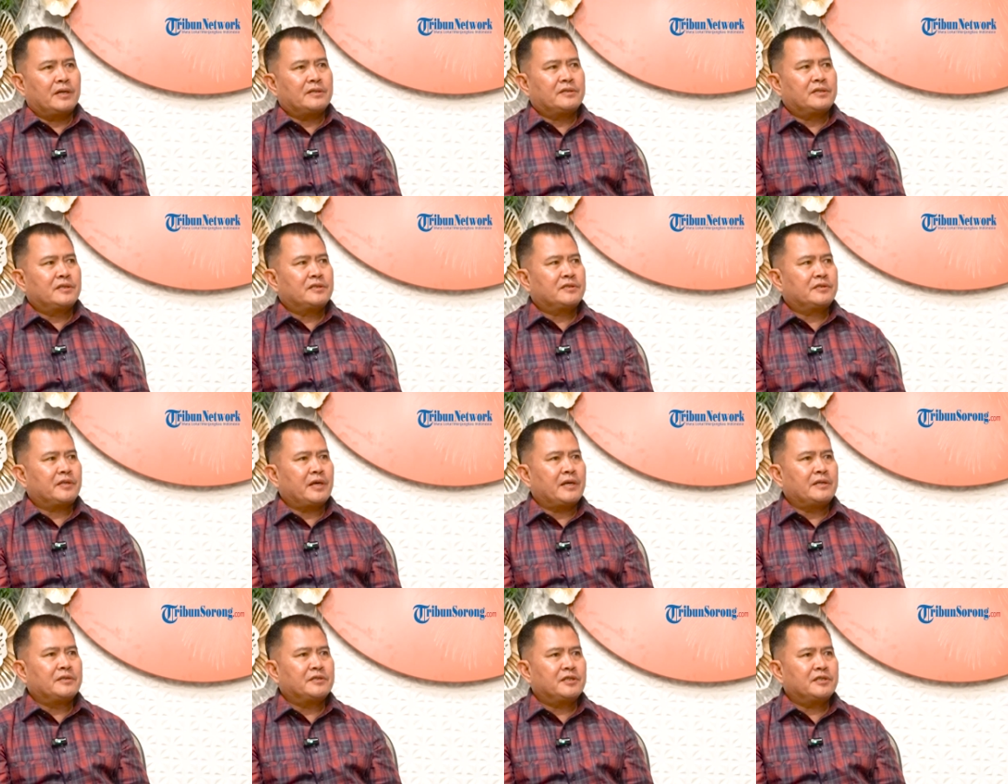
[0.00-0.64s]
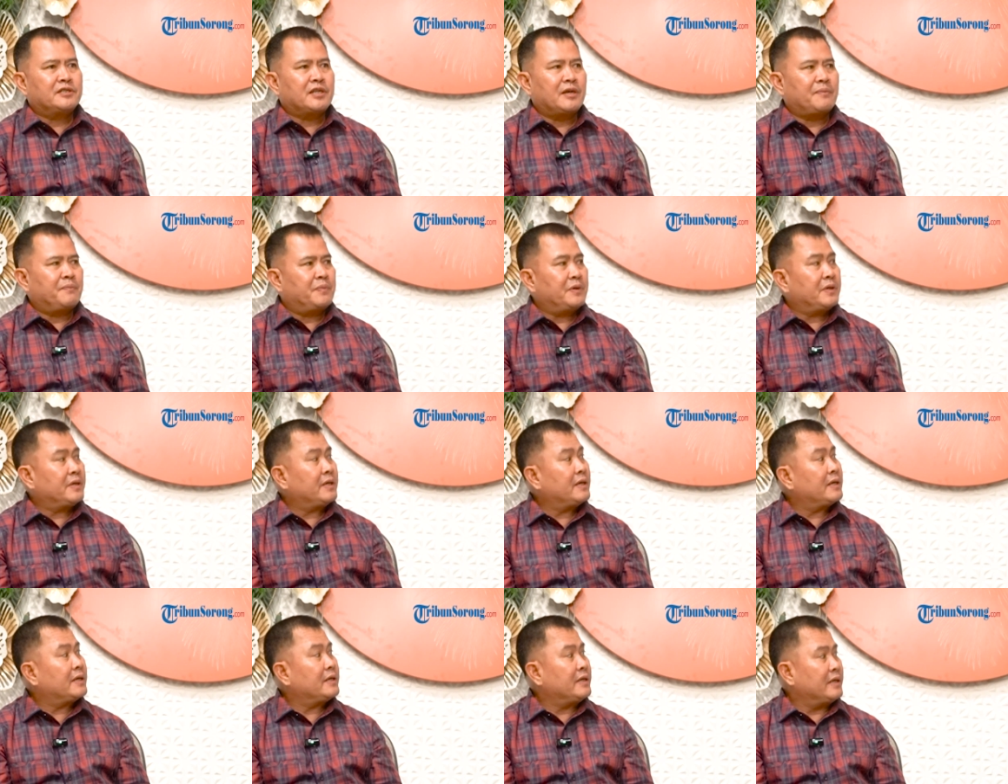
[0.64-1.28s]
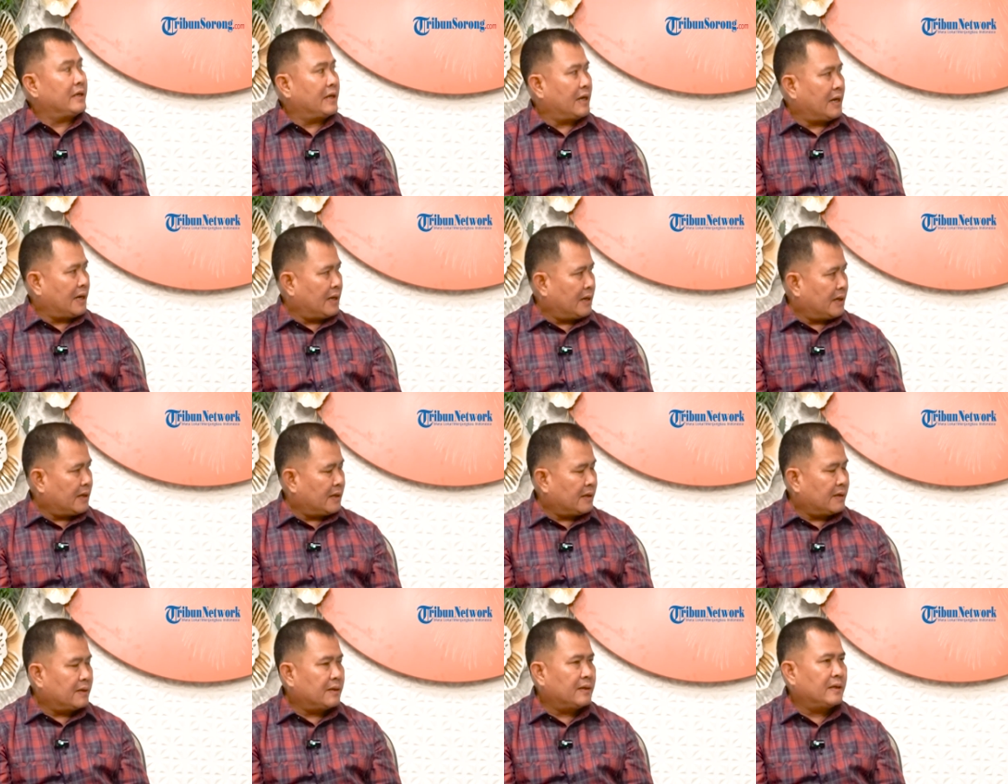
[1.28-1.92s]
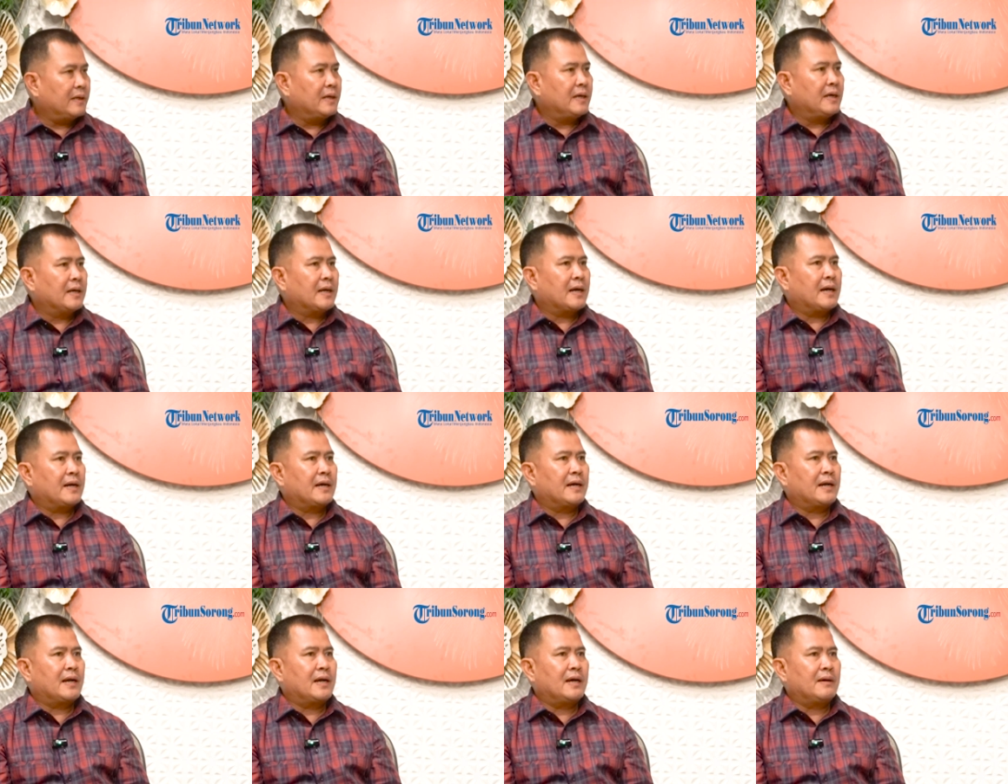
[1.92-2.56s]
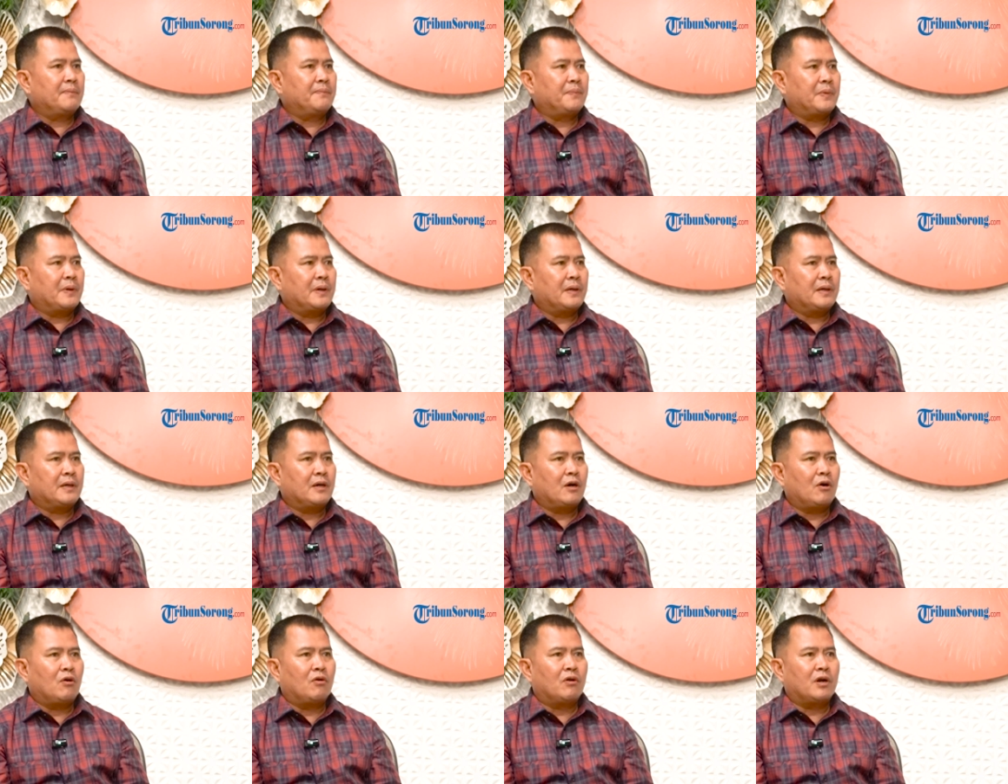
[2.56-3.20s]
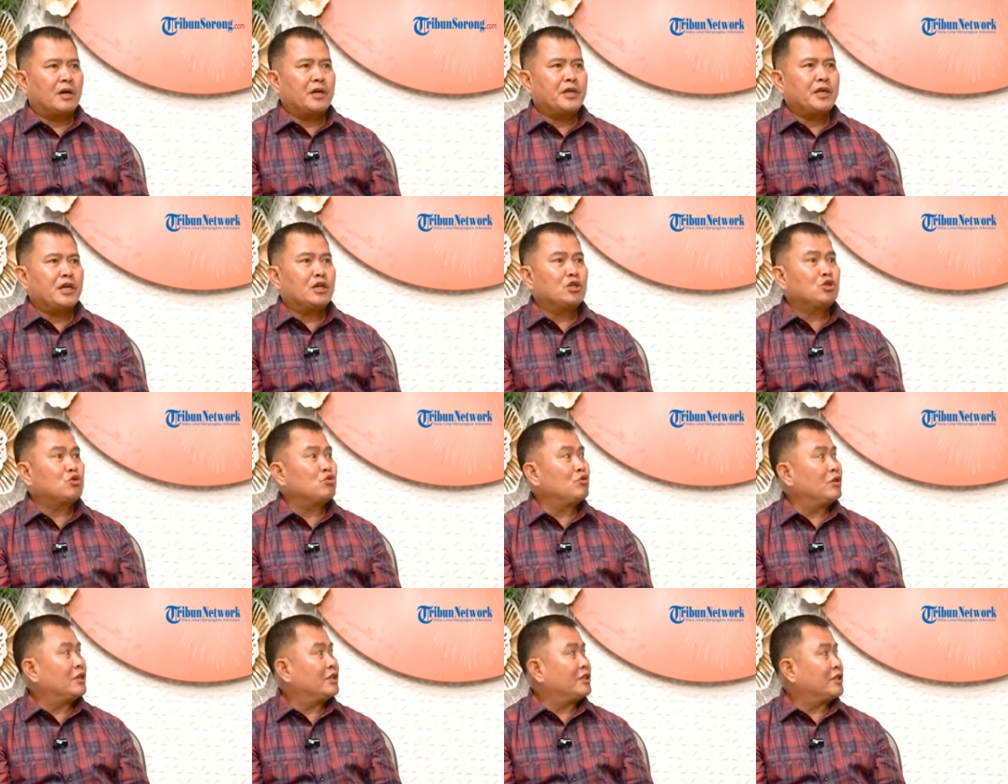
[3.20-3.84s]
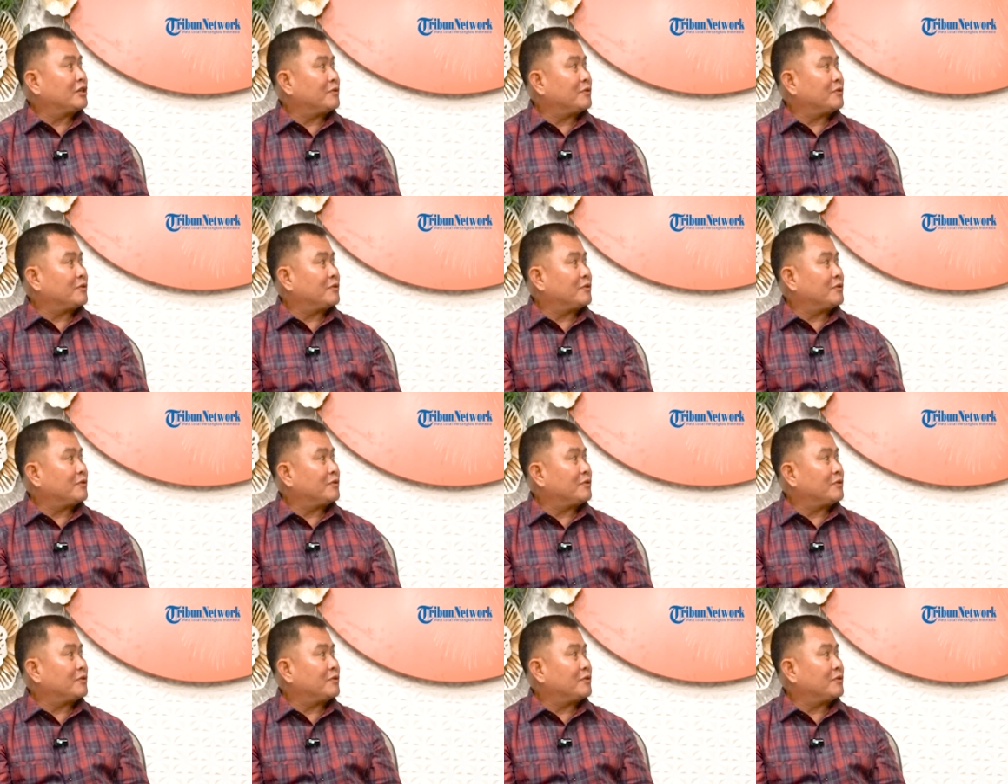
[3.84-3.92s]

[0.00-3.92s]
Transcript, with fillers: resistensi saya pikir iya. Ya. Karena apa? Orang yang sudah